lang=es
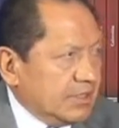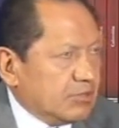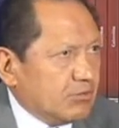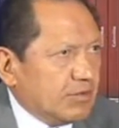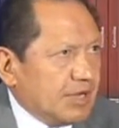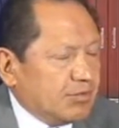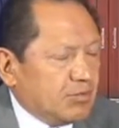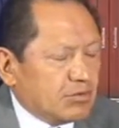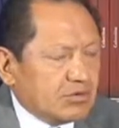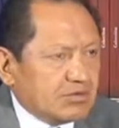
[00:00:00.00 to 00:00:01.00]
y todo era
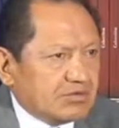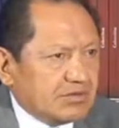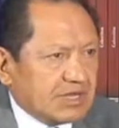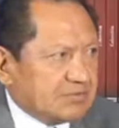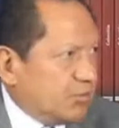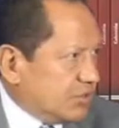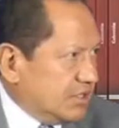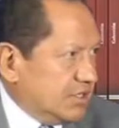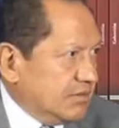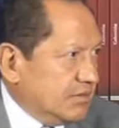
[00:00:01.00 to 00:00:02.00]
por
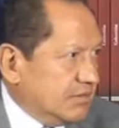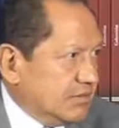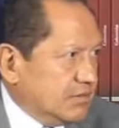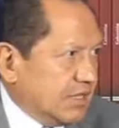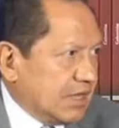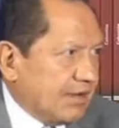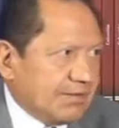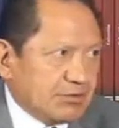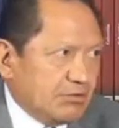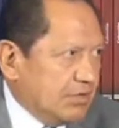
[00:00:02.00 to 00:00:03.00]
transporte. Te
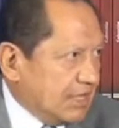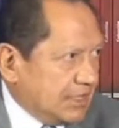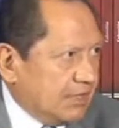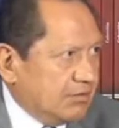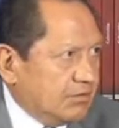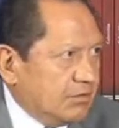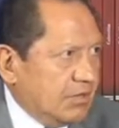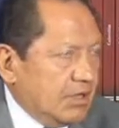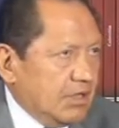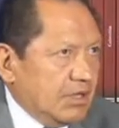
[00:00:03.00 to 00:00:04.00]
llegaba todo enlatado.
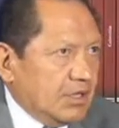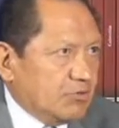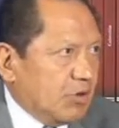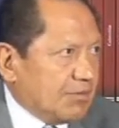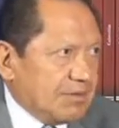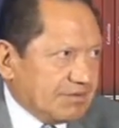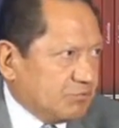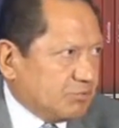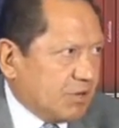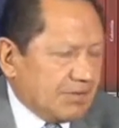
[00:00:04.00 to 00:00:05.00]
Y tú armabas
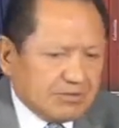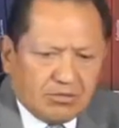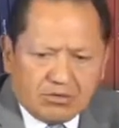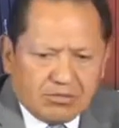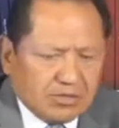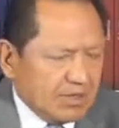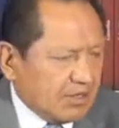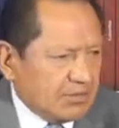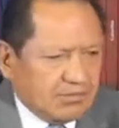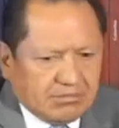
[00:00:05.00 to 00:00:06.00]
tu programación como la
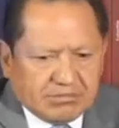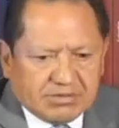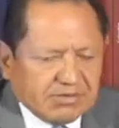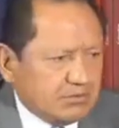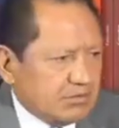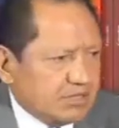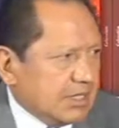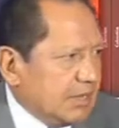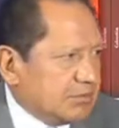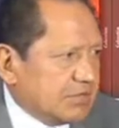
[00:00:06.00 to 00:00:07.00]
que
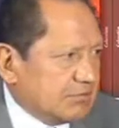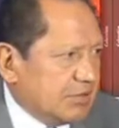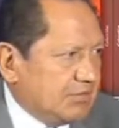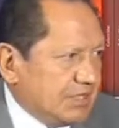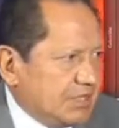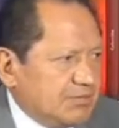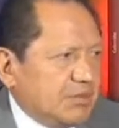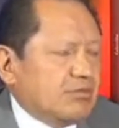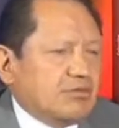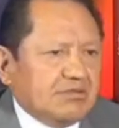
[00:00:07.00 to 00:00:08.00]
tenemos actualmente,
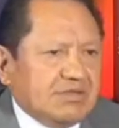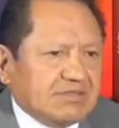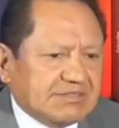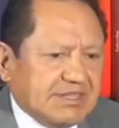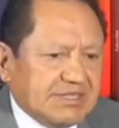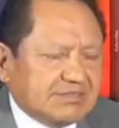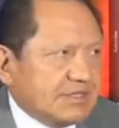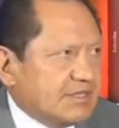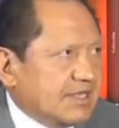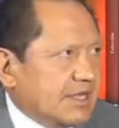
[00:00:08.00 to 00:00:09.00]
pero con esas series que
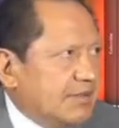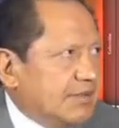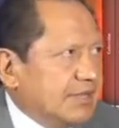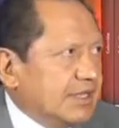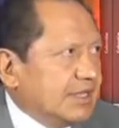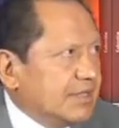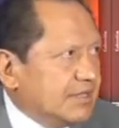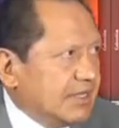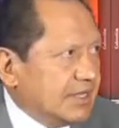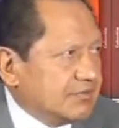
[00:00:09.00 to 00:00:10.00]
te llegaban de,
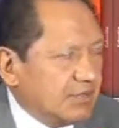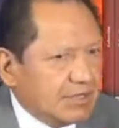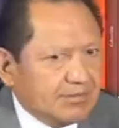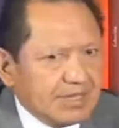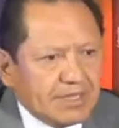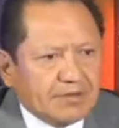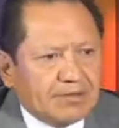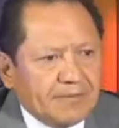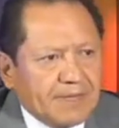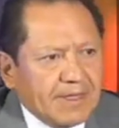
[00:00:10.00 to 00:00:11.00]
la Ciudad de México.
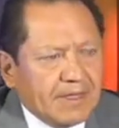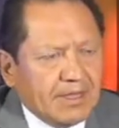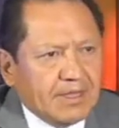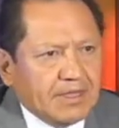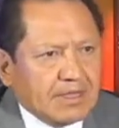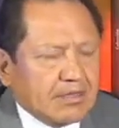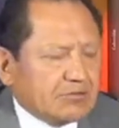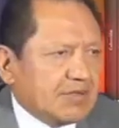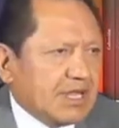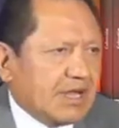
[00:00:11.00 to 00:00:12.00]
Ya y ellos
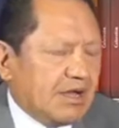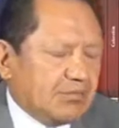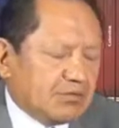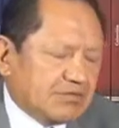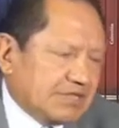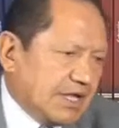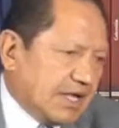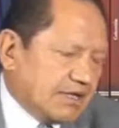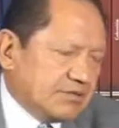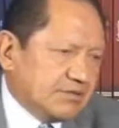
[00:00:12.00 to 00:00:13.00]
manejaban
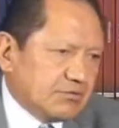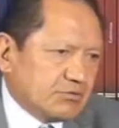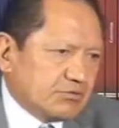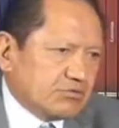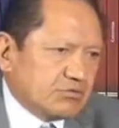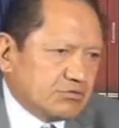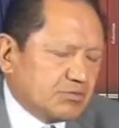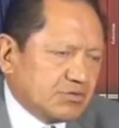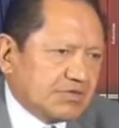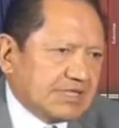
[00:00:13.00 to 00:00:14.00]
porcentajes y nosotros otros
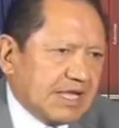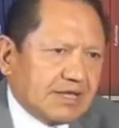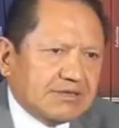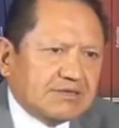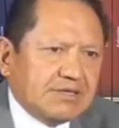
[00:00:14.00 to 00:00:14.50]
porcentajes.